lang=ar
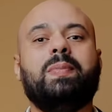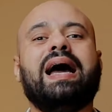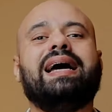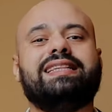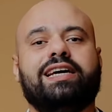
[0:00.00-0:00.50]

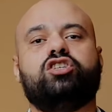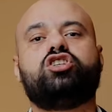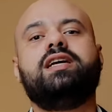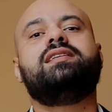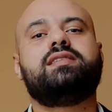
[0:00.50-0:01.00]
بعد
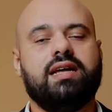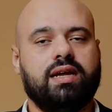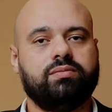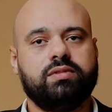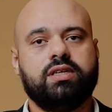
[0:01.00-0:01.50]
20
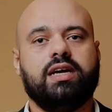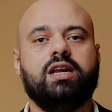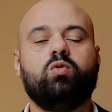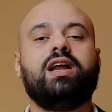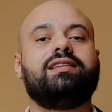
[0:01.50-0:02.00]
سنة
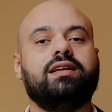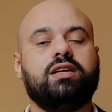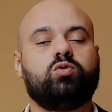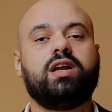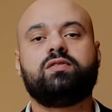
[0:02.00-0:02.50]

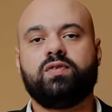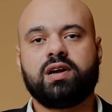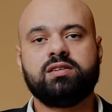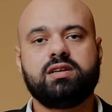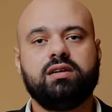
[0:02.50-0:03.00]
الولد اللي اتولد
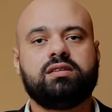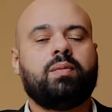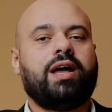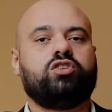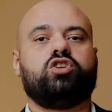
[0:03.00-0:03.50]
في فرنسا
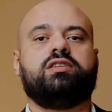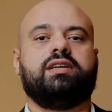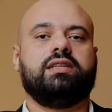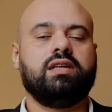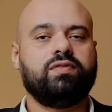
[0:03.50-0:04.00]
طبعا
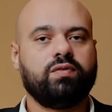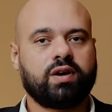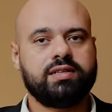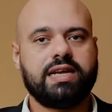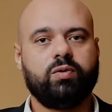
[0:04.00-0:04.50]
شاطر جدا في
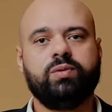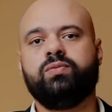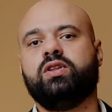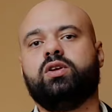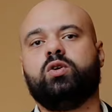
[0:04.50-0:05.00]
الفرنساوي